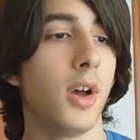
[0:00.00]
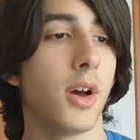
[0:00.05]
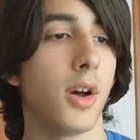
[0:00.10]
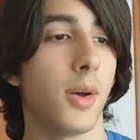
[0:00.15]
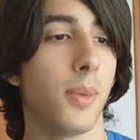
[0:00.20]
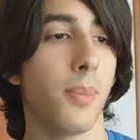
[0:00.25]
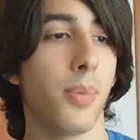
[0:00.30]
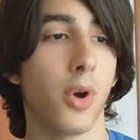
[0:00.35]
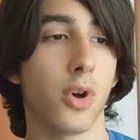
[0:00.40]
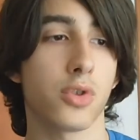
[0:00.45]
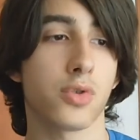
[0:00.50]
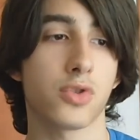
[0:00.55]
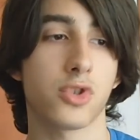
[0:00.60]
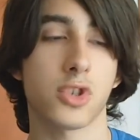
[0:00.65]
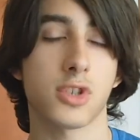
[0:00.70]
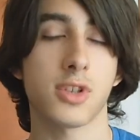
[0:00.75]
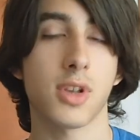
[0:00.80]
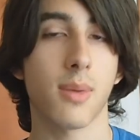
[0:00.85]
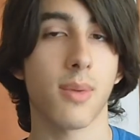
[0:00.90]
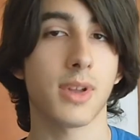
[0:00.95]
Eh, poi
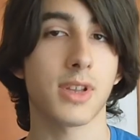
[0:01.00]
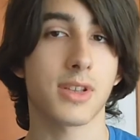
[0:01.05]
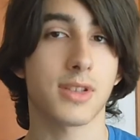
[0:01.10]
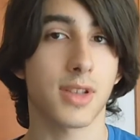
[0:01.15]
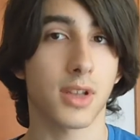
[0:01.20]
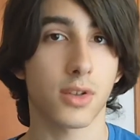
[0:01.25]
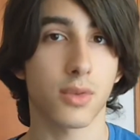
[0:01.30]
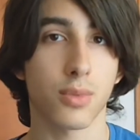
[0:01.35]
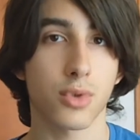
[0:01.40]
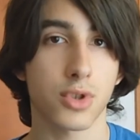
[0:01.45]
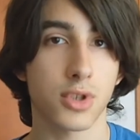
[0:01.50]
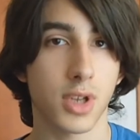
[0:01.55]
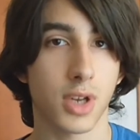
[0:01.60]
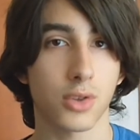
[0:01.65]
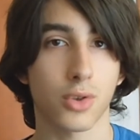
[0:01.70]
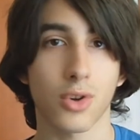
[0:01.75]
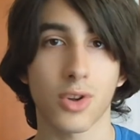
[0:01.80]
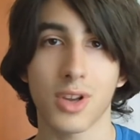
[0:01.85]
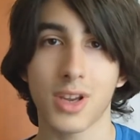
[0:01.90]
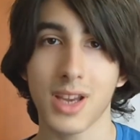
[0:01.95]
successivamente è stato
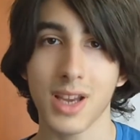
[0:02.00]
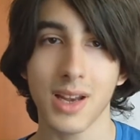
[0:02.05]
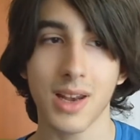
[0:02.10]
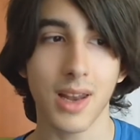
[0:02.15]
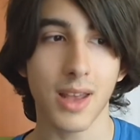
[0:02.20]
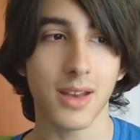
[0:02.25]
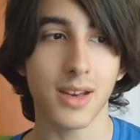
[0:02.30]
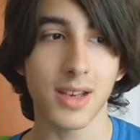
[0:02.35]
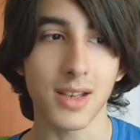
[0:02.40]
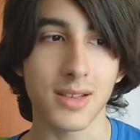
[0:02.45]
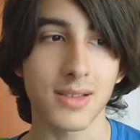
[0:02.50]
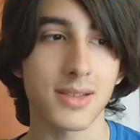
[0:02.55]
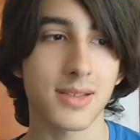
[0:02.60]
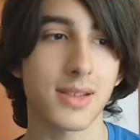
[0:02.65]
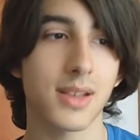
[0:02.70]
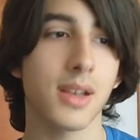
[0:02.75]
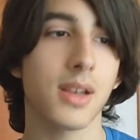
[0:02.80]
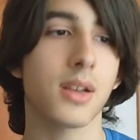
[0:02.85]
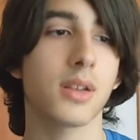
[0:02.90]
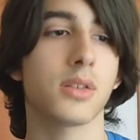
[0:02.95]
mostrato Killer
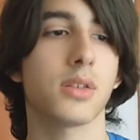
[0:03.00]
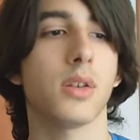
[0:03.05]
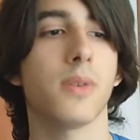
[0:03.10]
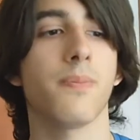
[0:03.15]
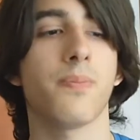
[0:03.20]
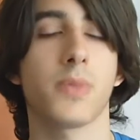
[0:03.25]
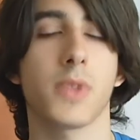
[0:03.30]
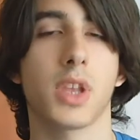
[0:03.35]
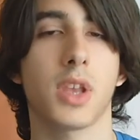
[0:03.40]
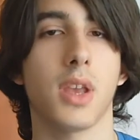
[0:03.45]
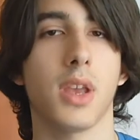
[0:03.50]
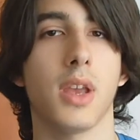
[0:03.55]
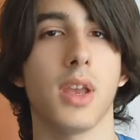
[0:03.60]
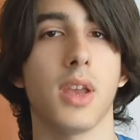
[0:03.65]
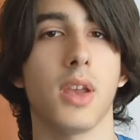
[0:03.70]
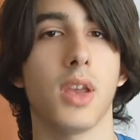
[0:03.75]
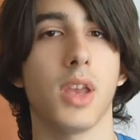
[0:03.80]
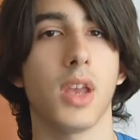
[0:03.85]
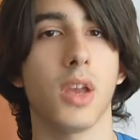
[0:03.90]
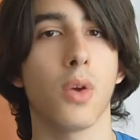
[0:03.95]
Instinct,
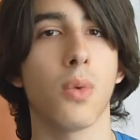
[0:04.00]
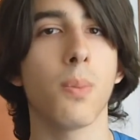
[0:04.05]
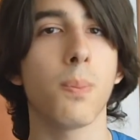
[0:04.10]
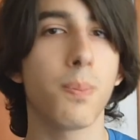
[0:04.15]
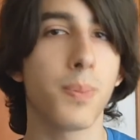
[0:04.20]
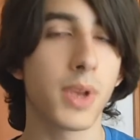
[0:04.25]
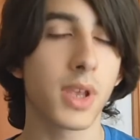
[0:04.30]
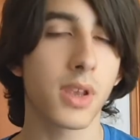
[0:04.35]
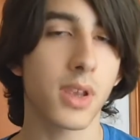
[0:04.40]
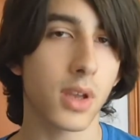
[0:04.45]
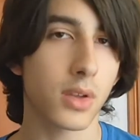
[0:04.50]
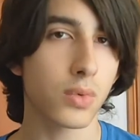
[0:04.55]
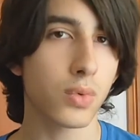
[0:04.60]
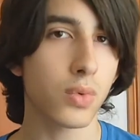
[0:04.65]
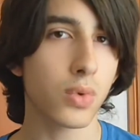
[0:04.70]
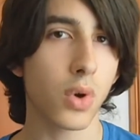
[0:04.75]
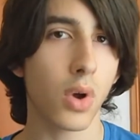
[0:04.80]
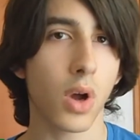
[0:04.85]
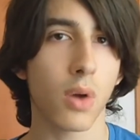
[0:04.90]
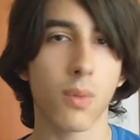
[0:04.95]
che è un
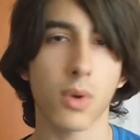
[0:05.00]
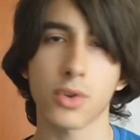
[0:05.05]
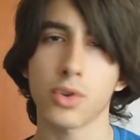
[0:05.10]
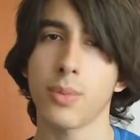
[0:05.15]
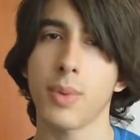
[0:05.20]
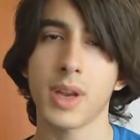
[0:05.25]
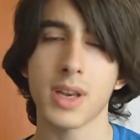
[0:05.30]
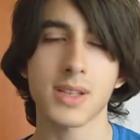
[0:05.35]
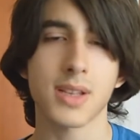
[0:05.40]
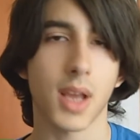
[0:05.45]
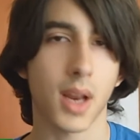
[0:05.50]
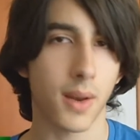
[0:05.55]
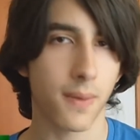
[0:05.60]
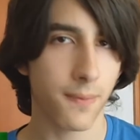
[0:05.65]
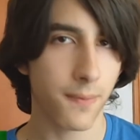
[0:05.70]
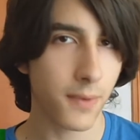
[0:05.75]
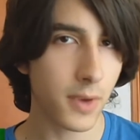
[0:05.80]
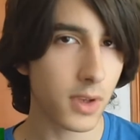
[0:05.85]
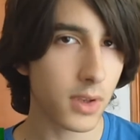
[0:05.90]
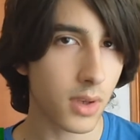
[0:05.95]
picchiaduro, a quanto pare
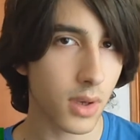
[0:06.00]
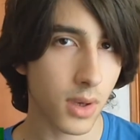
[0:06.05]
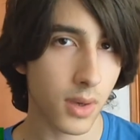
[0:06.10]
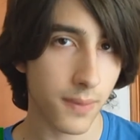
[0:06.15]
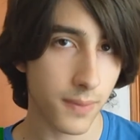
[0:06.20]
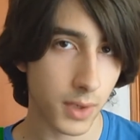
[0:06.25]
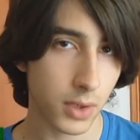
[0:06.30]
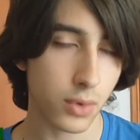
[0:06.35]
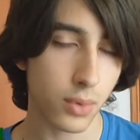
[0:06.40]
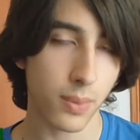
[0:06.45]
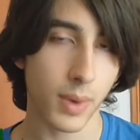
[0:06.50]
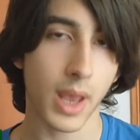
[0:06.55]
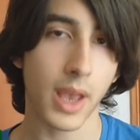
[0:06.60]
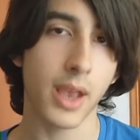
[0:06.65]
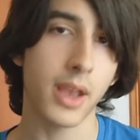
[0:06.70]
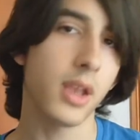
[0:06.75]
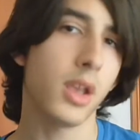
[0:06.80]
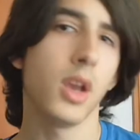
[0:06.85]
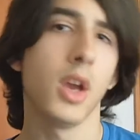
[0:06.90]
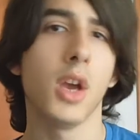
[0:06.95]
sarà free, uh, free to
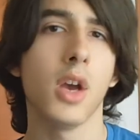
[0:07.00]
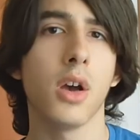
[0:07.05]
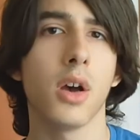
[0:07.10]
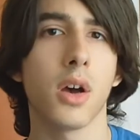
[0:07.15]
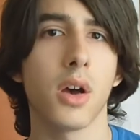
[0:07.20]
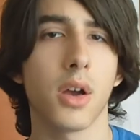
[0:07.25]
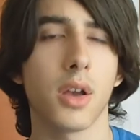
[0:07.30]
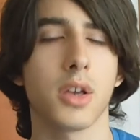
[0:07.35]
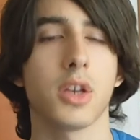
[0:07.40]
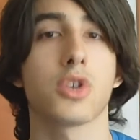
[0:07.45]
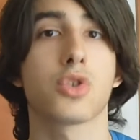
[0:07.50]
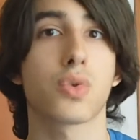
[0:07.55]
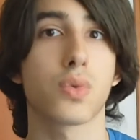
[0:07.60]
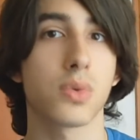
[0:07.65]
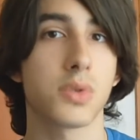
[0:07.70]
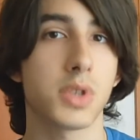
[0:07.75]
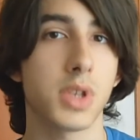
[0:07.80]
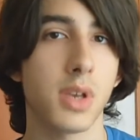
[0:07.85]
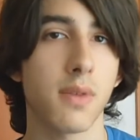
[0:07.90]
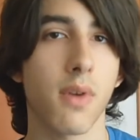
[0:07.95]
play uh, in
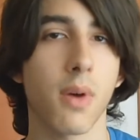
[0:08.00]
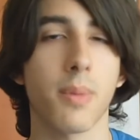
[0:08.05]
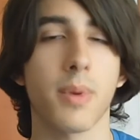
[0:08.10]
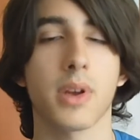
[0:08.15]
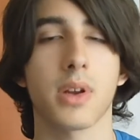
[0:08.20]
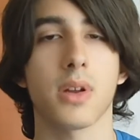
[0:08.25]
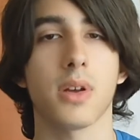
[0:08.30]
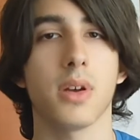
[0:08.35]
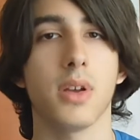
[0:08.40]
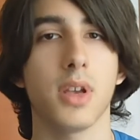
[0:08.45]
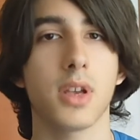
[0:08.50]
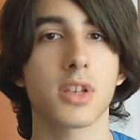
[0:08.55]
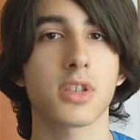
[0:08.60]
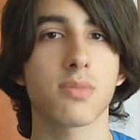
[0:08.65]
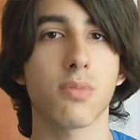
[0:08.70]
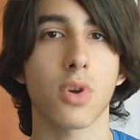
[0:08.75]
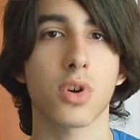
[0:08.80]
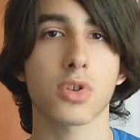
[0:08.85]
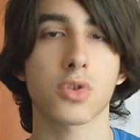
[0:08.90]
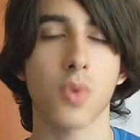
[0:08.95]
esclusiva per
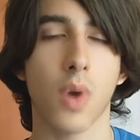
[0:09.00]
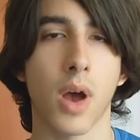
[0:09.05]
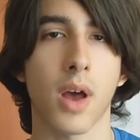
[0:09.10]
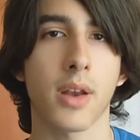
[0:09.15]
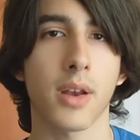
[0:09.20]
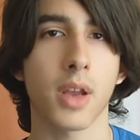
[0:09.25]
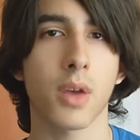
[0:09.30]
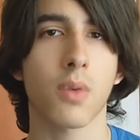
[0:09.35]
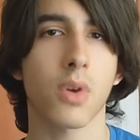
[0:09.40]
Xbox One.